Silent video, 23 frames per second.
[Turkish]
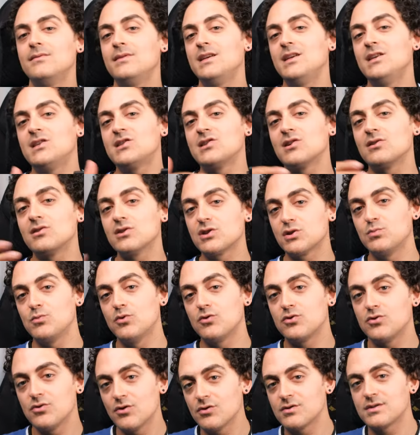iyi
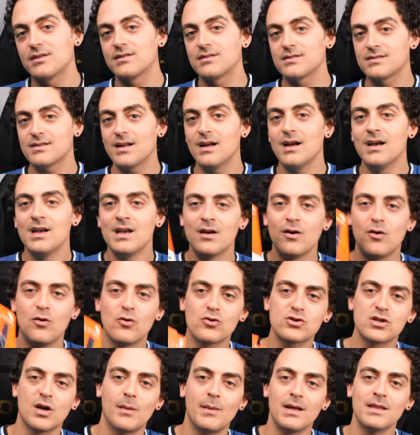çalışmıyor diyorsanız da
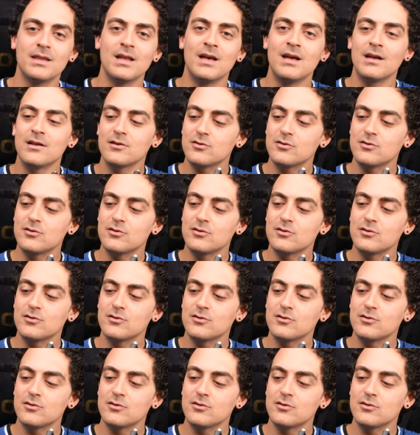o zaman